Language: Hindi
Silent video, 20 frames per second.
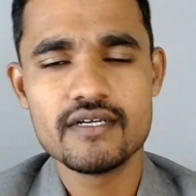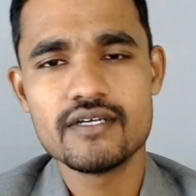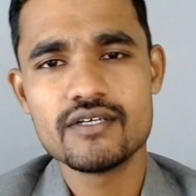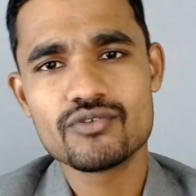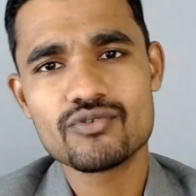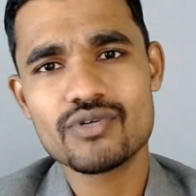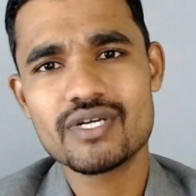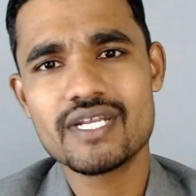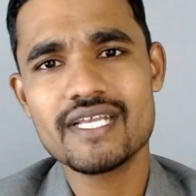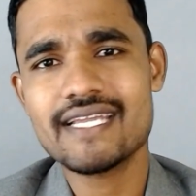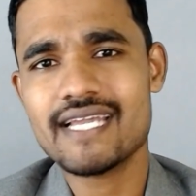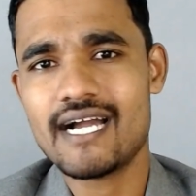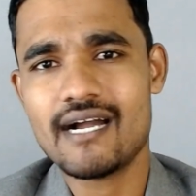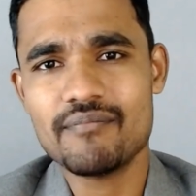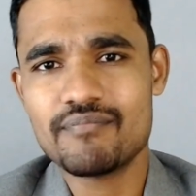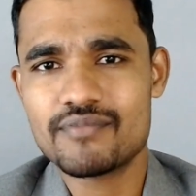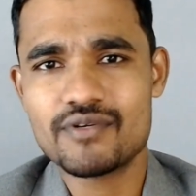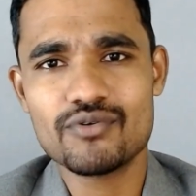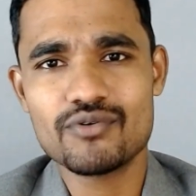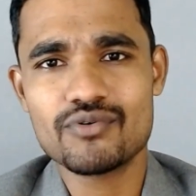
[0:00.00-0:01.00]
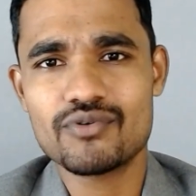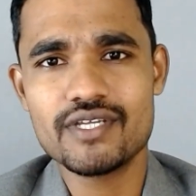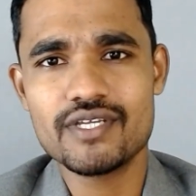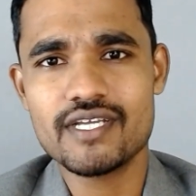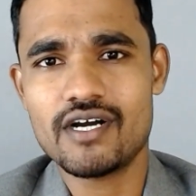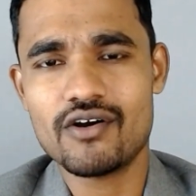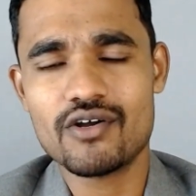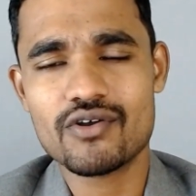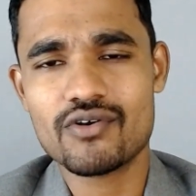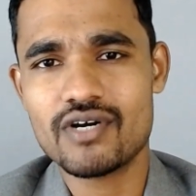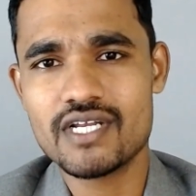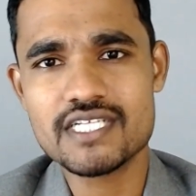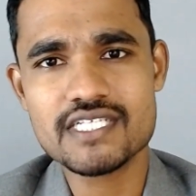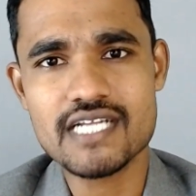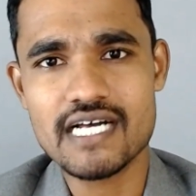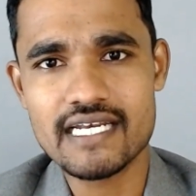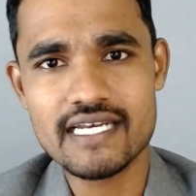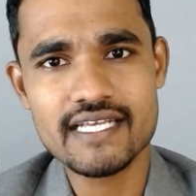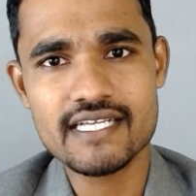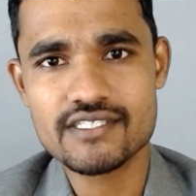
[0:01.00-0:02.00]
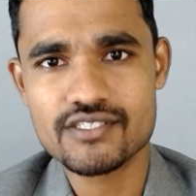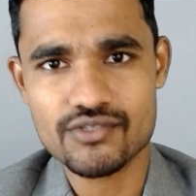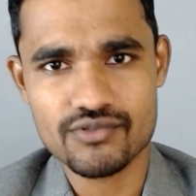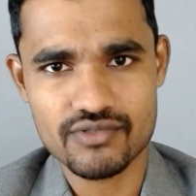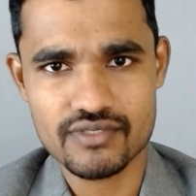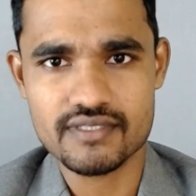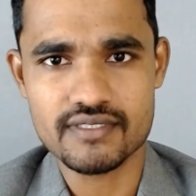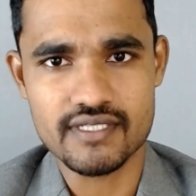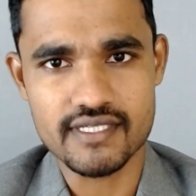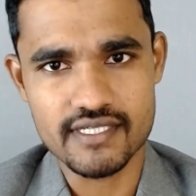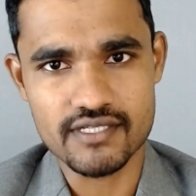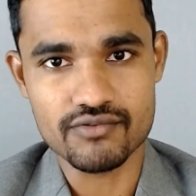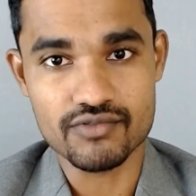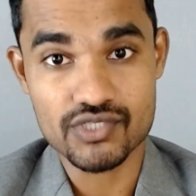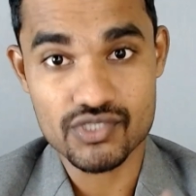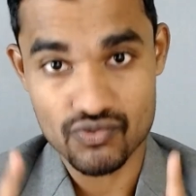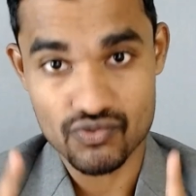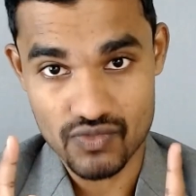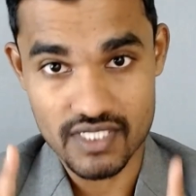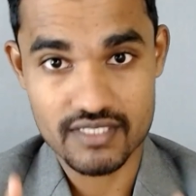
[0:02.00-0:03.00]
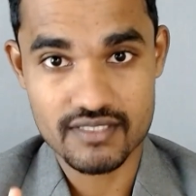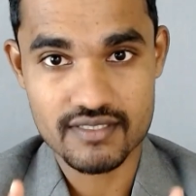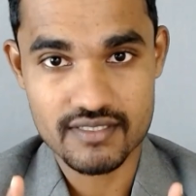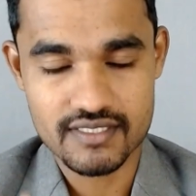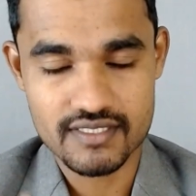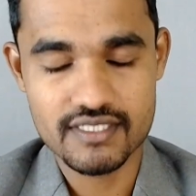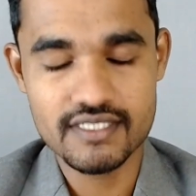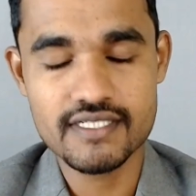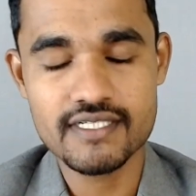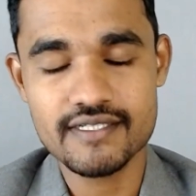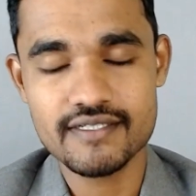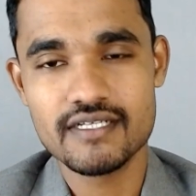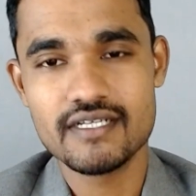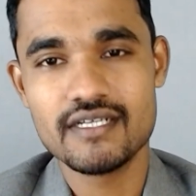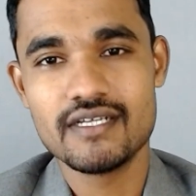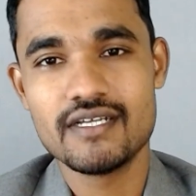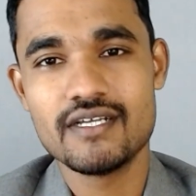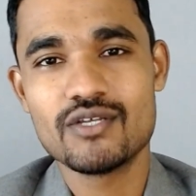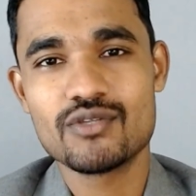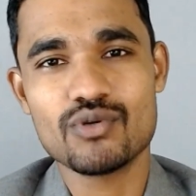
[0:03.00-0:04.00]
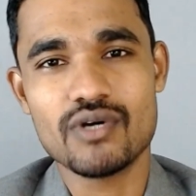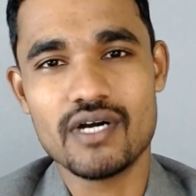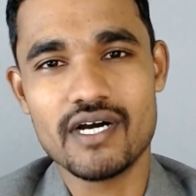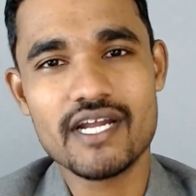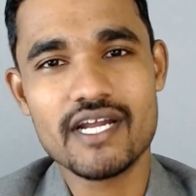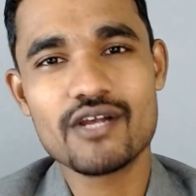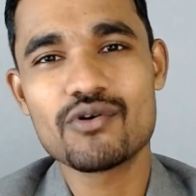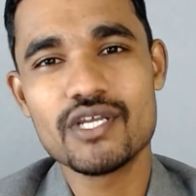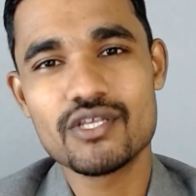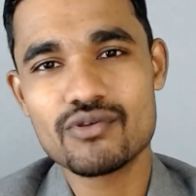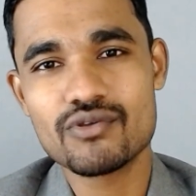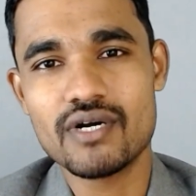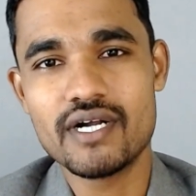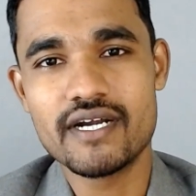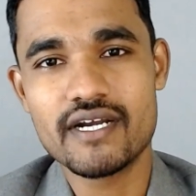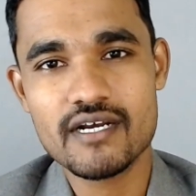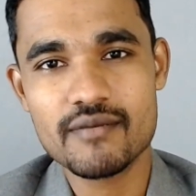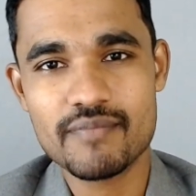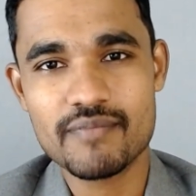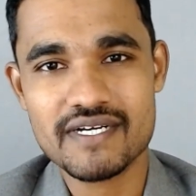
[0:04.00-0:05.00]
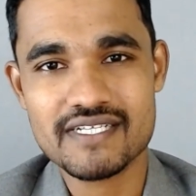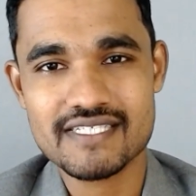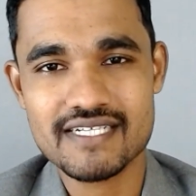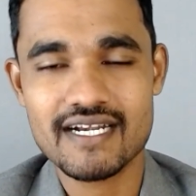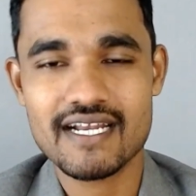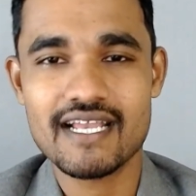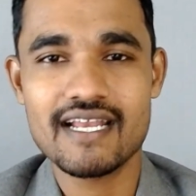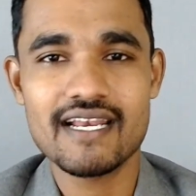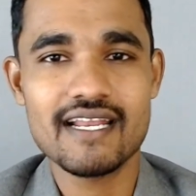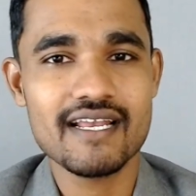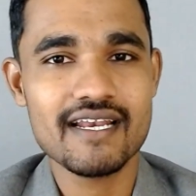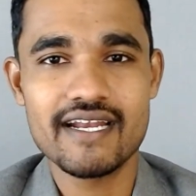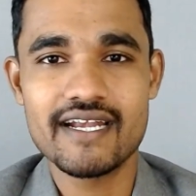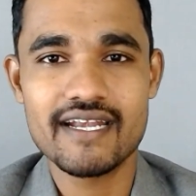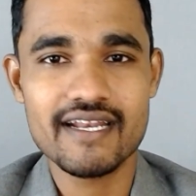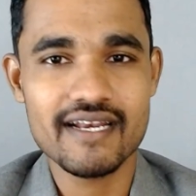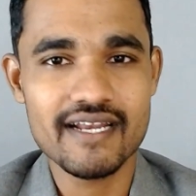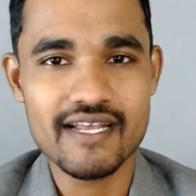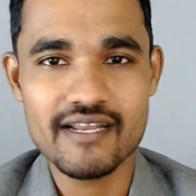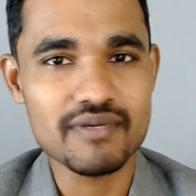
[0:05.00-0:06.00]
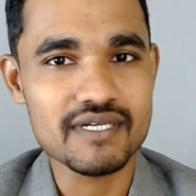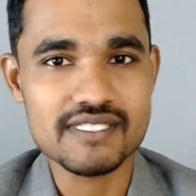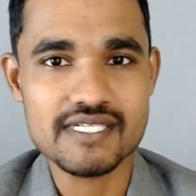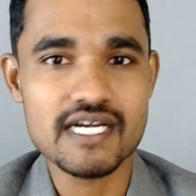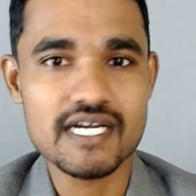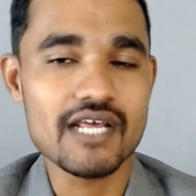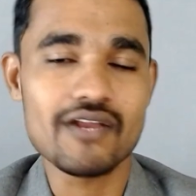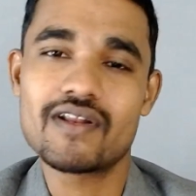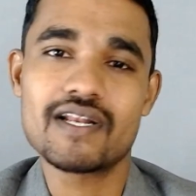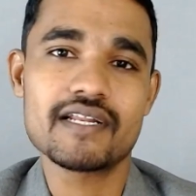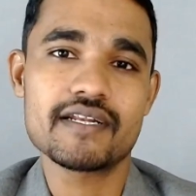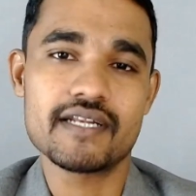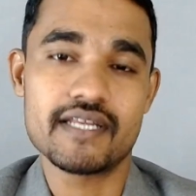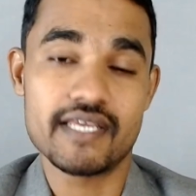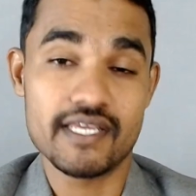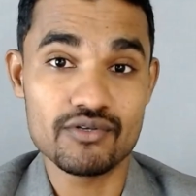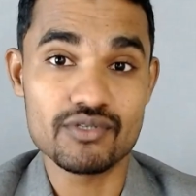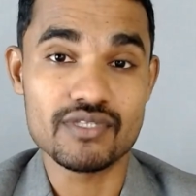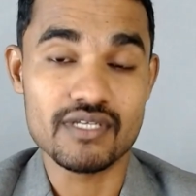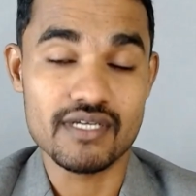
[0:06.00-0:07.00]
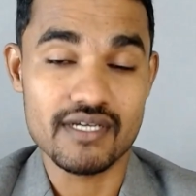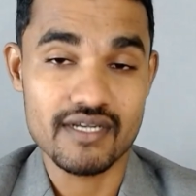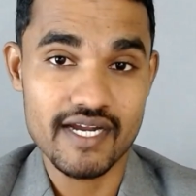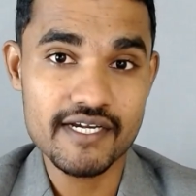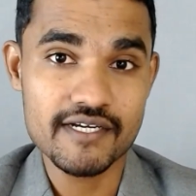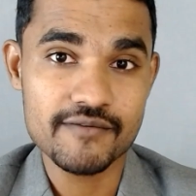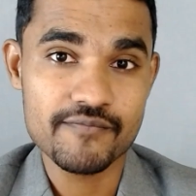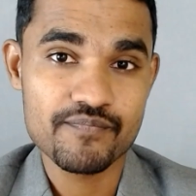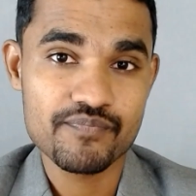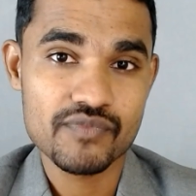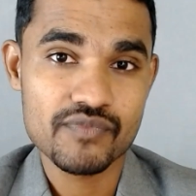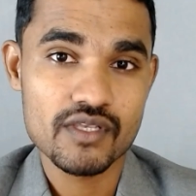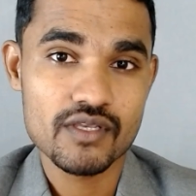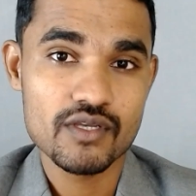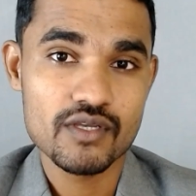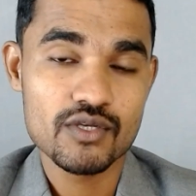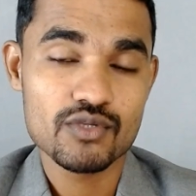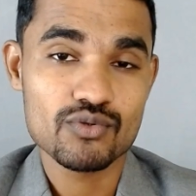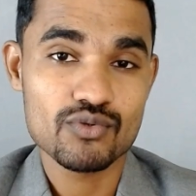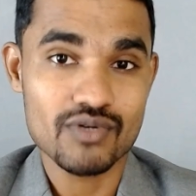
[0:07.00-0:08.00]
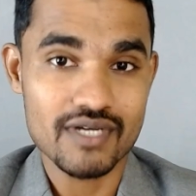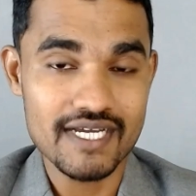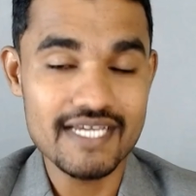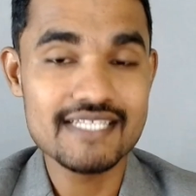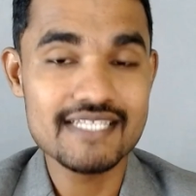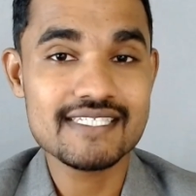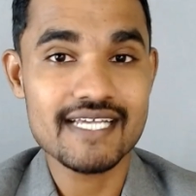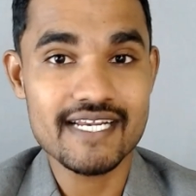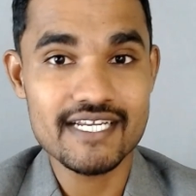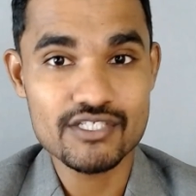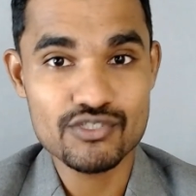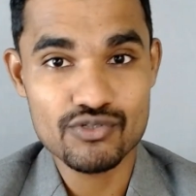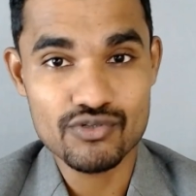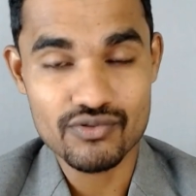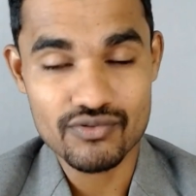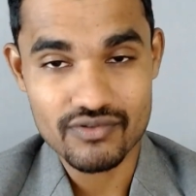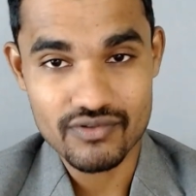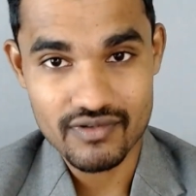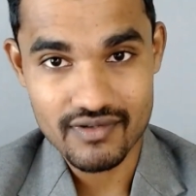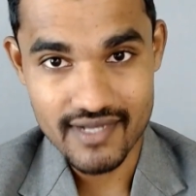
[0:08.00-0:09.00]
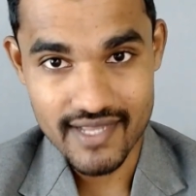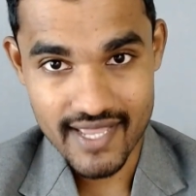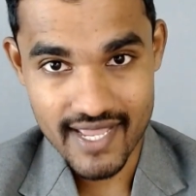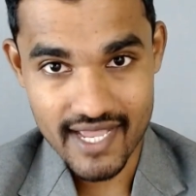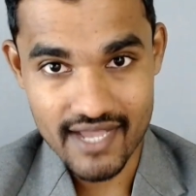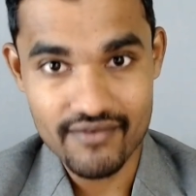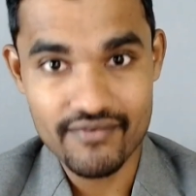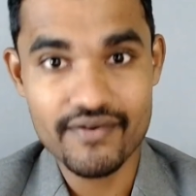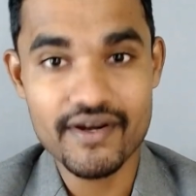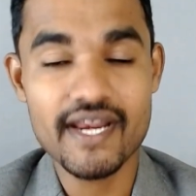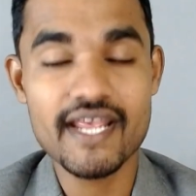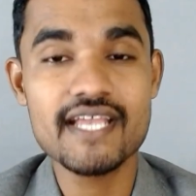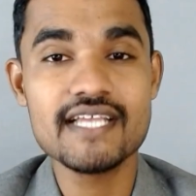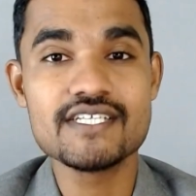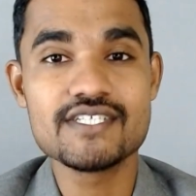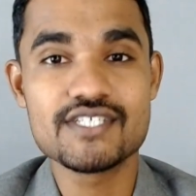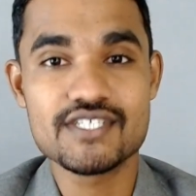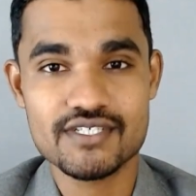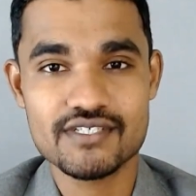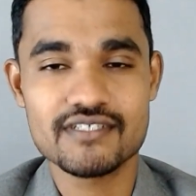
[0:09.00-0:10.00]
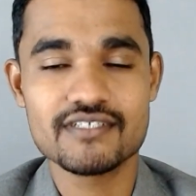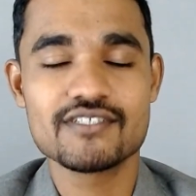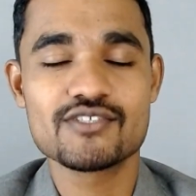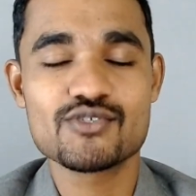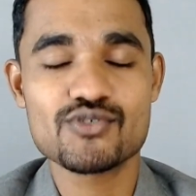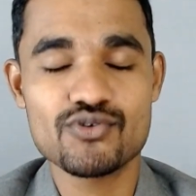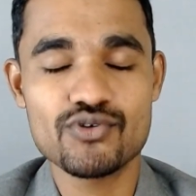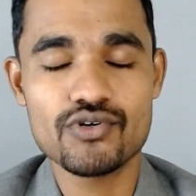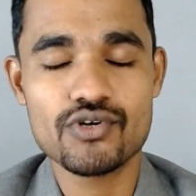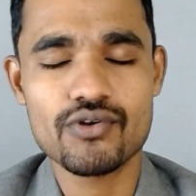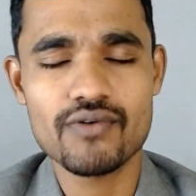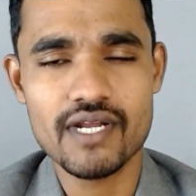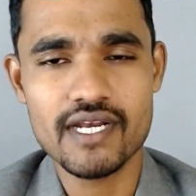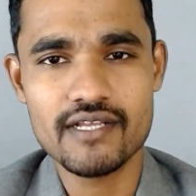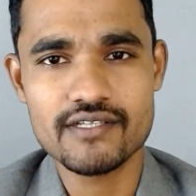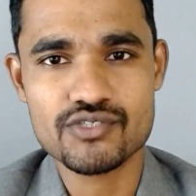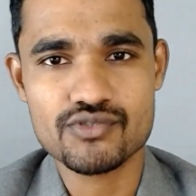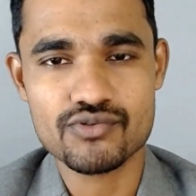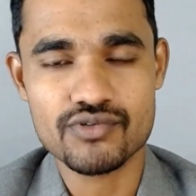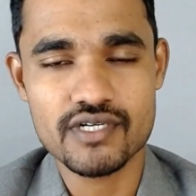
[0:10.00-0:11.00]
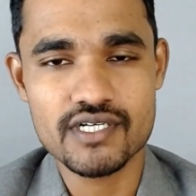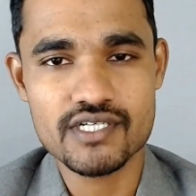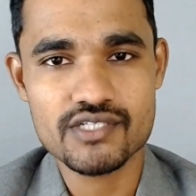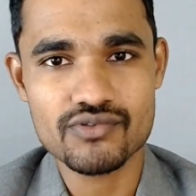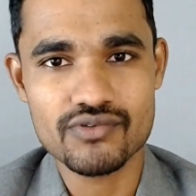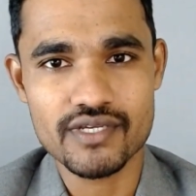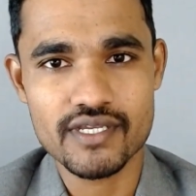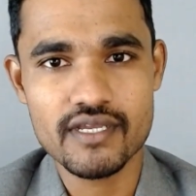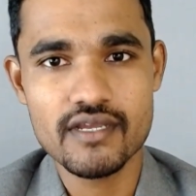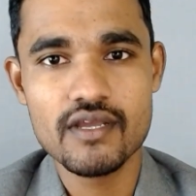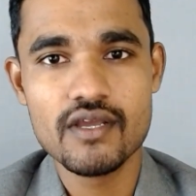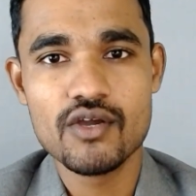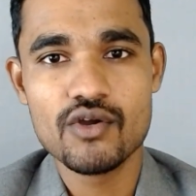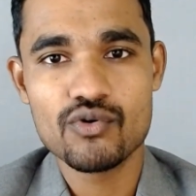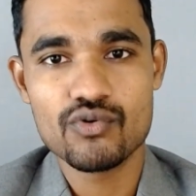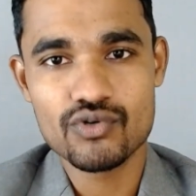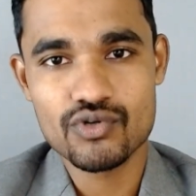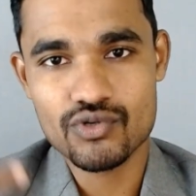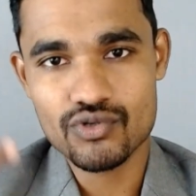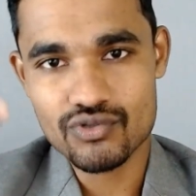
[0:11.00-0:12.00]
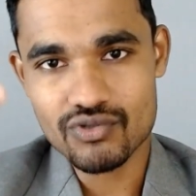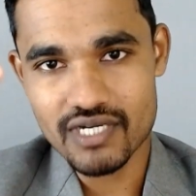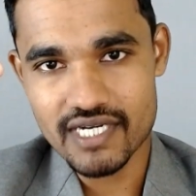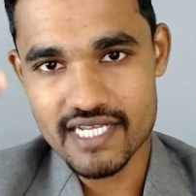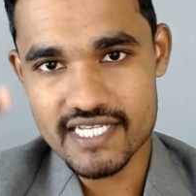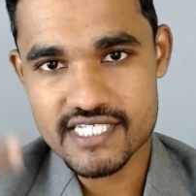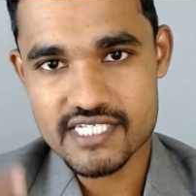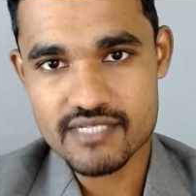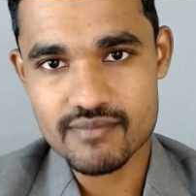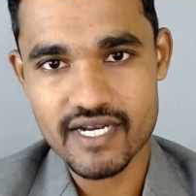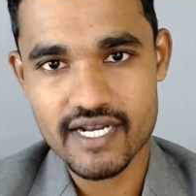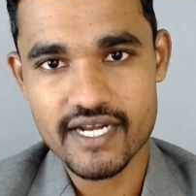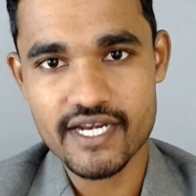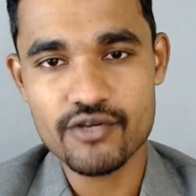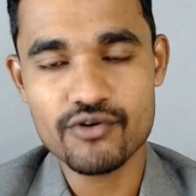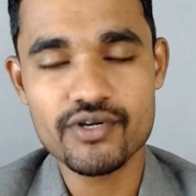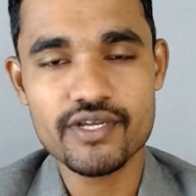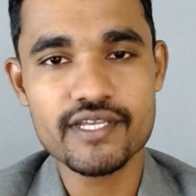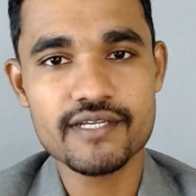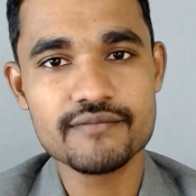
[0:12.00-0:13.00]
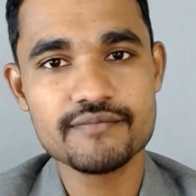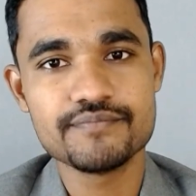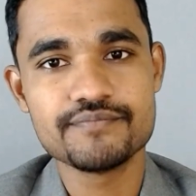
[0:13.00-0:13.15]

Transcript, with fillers: तो ठीक है आपको कोई और कॉलेज डालने की ज़रूरत नहीं है उस वक्त ठीक है तो हर कोई तो 100 परसेंटाइल या 99 परसेंटाइल वाला नहीं होता राइट तो कई सारे जो एवरेज स्कोर वाले स्टूडेंट्स होंगे उनको तो लिस्ट बनानी होगी